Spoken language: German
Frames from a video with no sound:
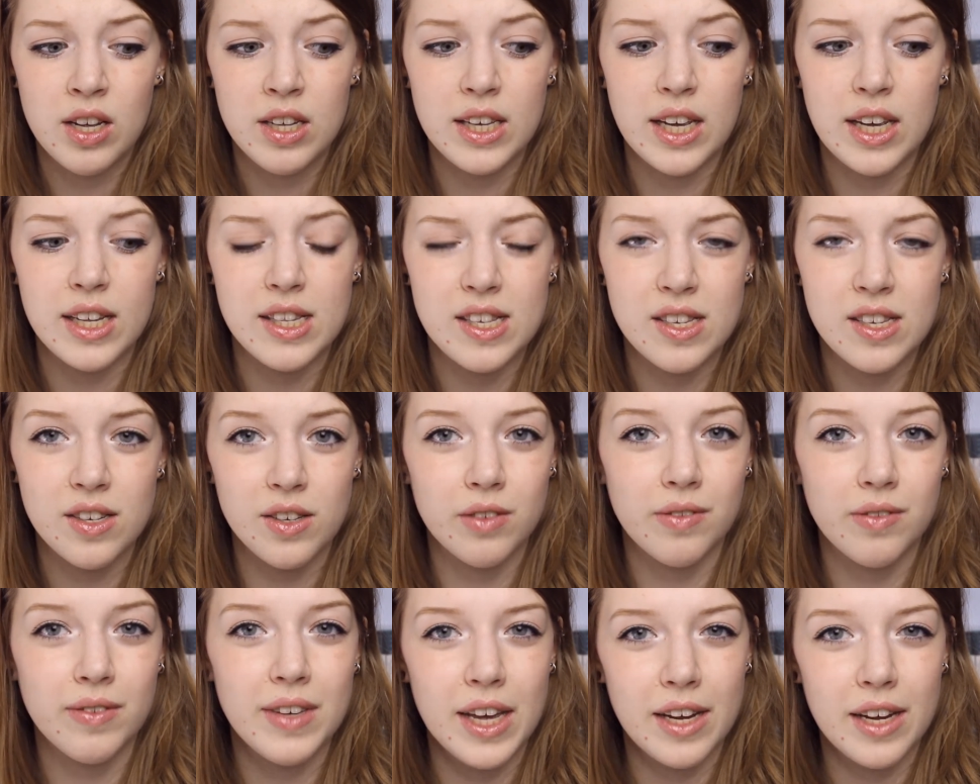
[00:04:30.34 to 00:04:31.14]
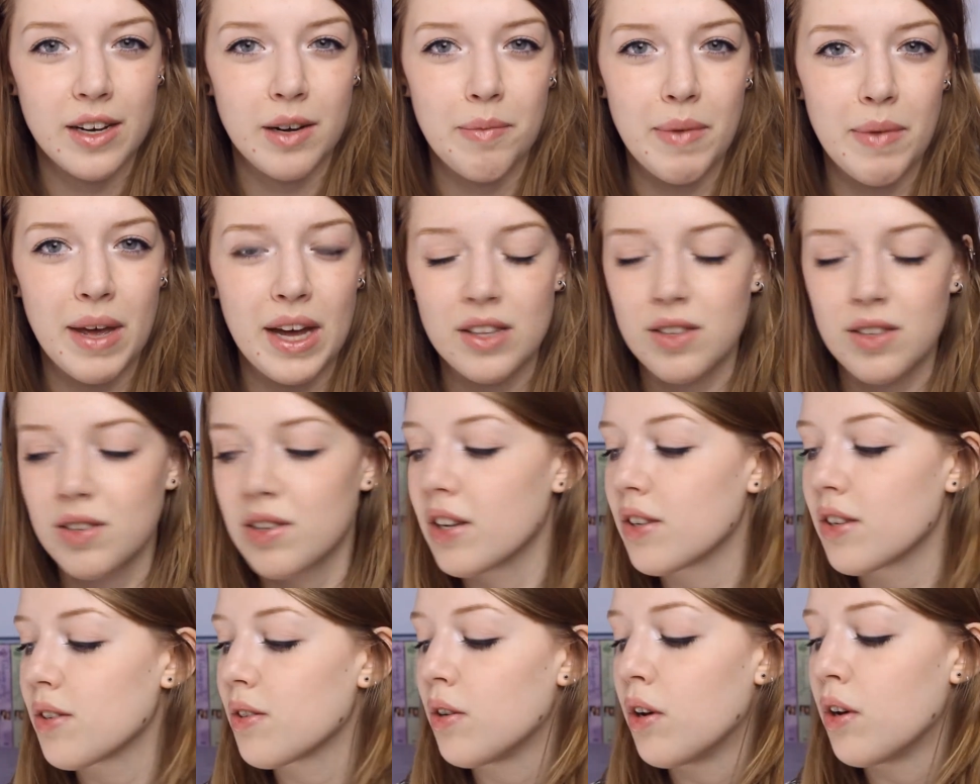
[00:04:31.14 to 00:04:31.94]
Jetzt irgendwie Ende März
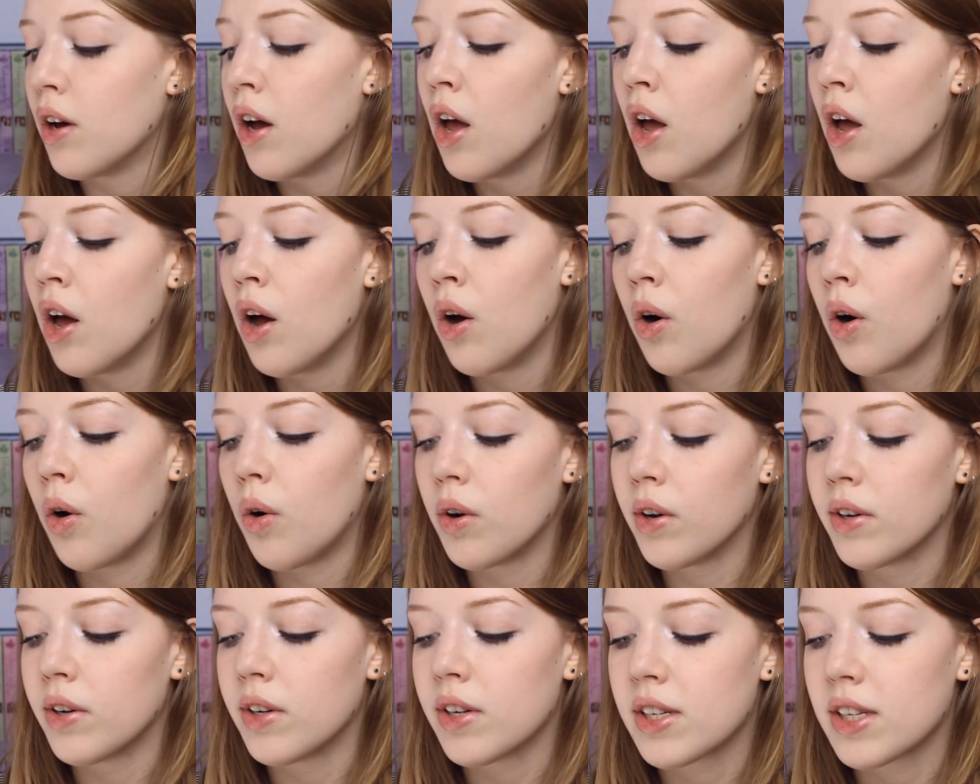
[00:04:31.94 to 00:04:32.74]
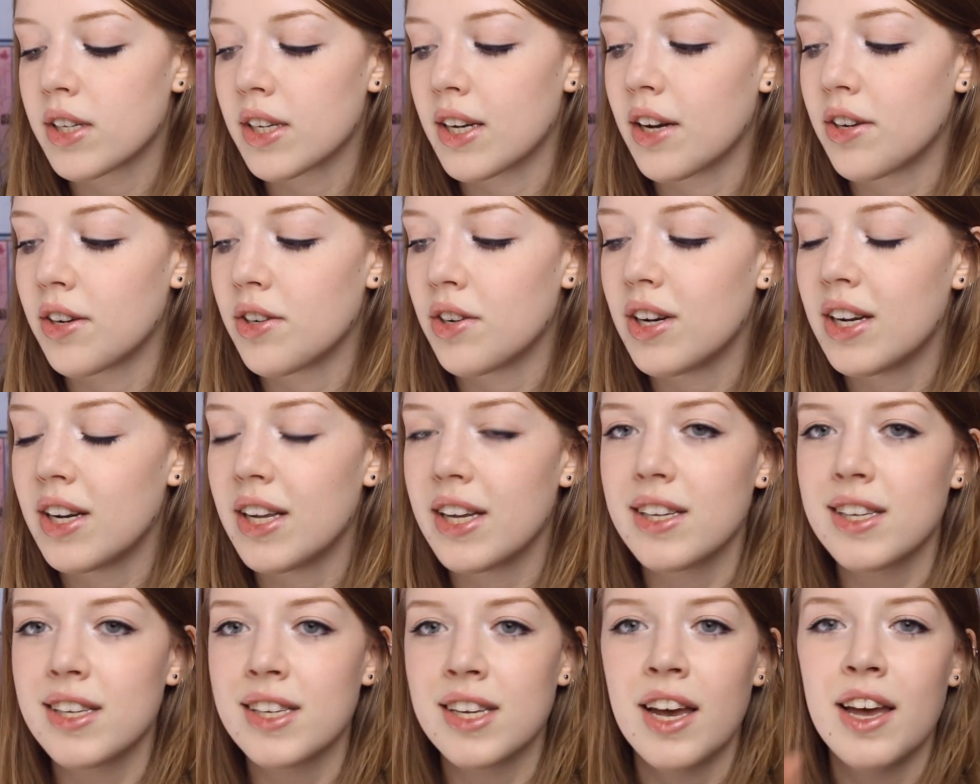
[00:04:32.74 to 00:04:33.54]
oder so. Und
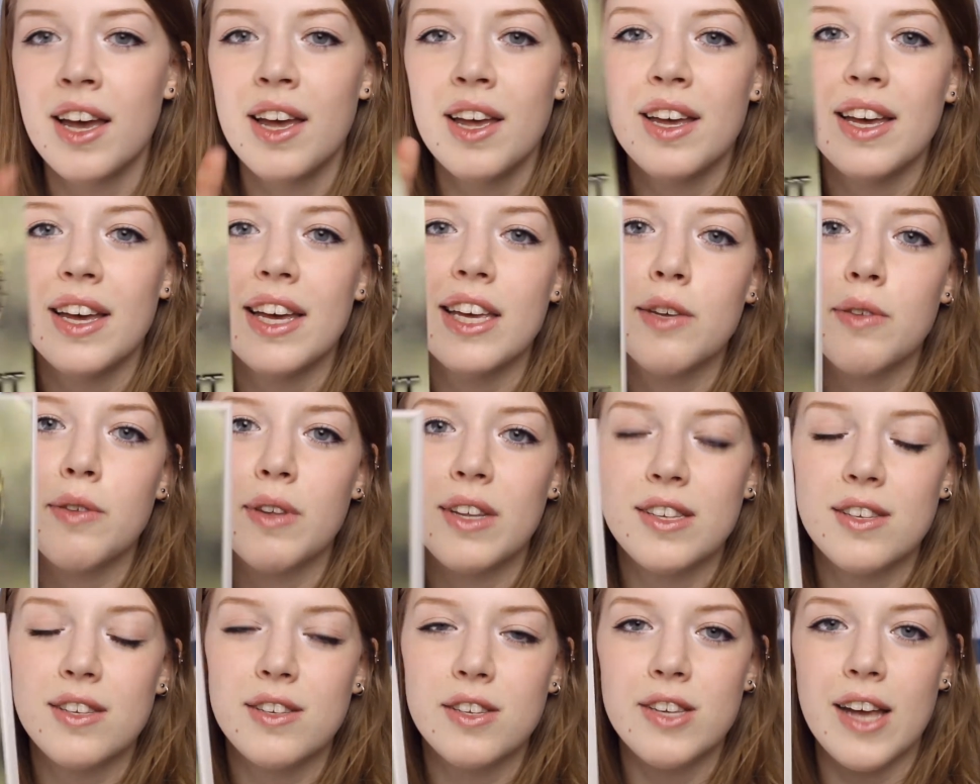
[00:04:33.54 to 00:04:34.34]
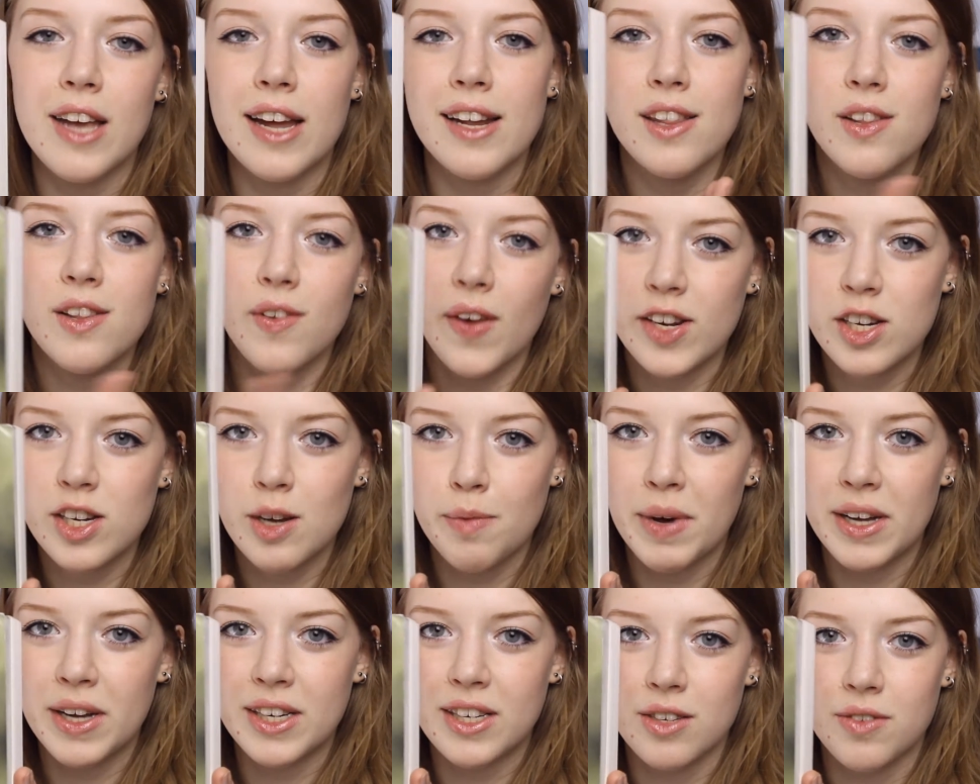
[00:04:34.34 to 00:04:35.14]
natürlich ich, es ist ein
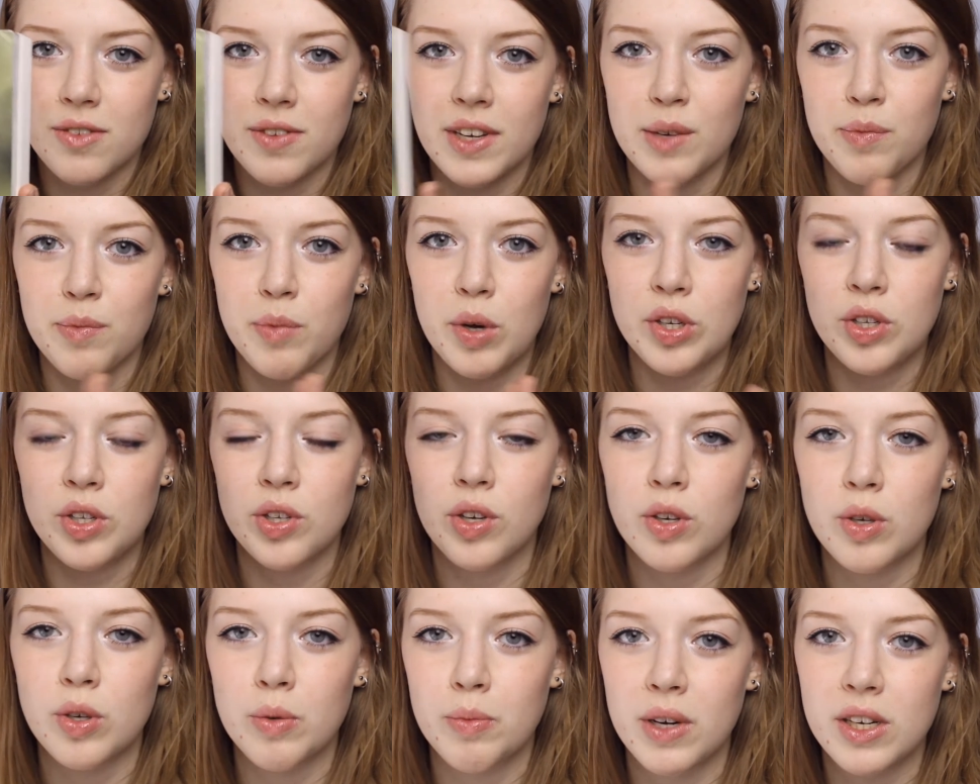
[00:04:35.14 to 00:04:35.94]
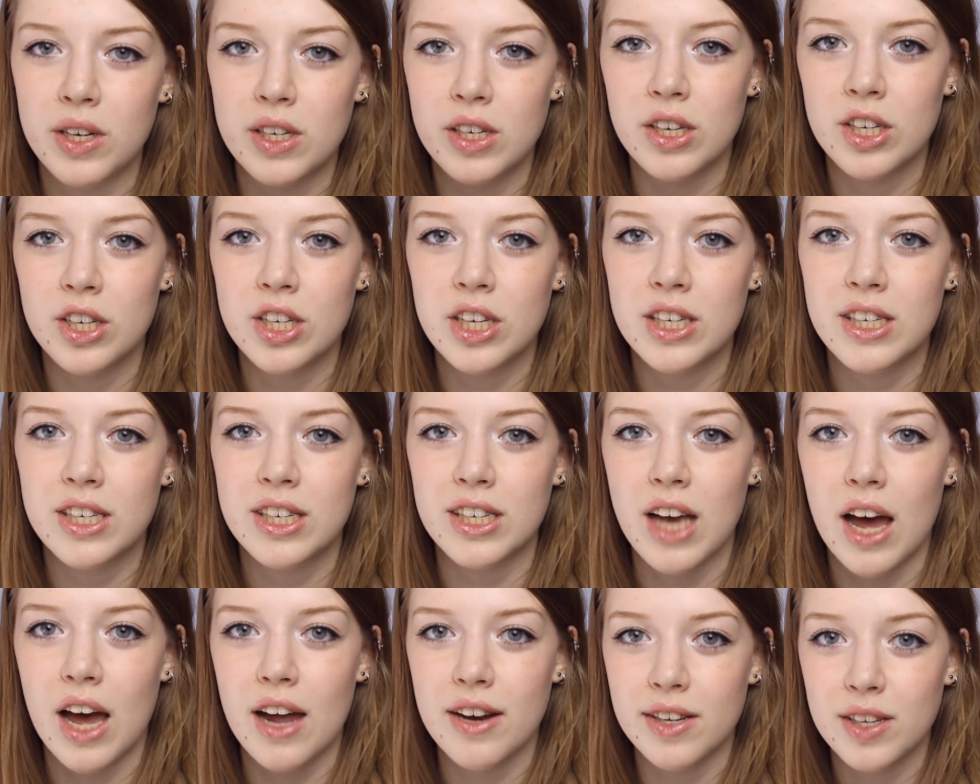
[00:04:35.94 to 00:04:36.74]
zweiter Band, deswegen möchte ich euch über die
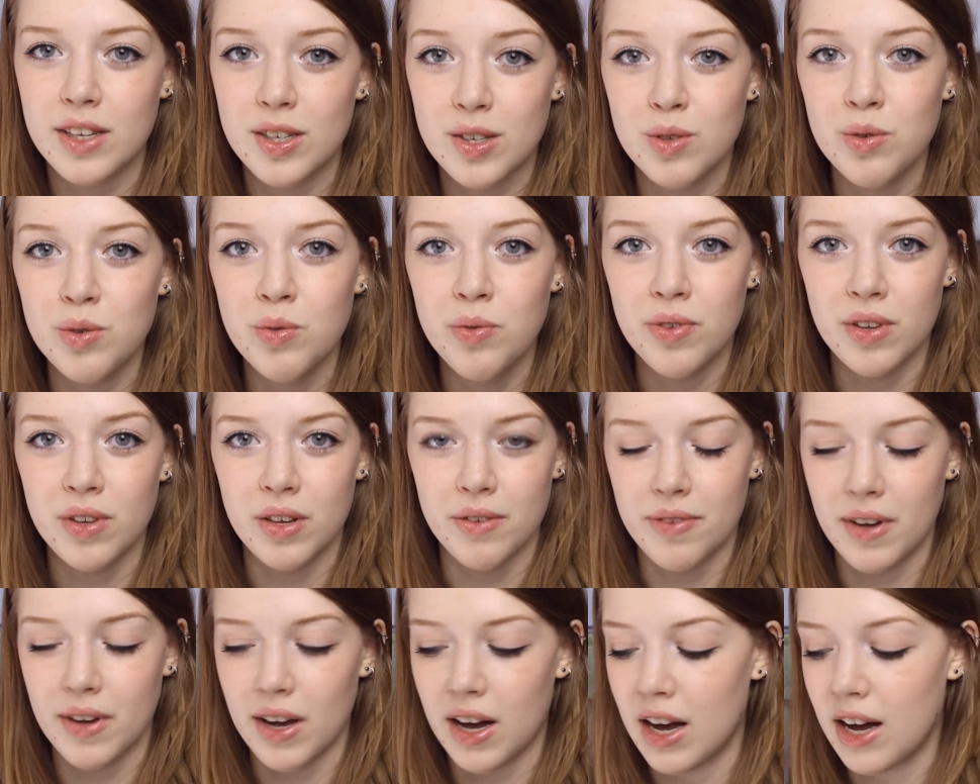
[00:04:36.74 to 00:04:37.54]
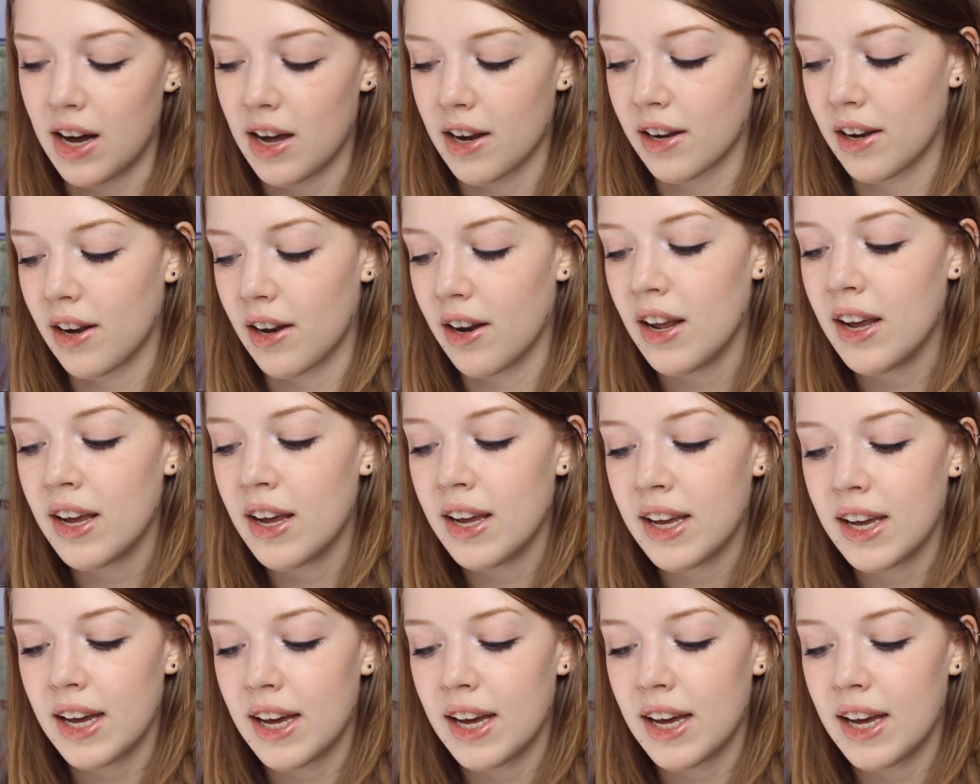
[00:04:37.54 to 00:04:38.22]
Geschichte gar nicht zu viel verraten.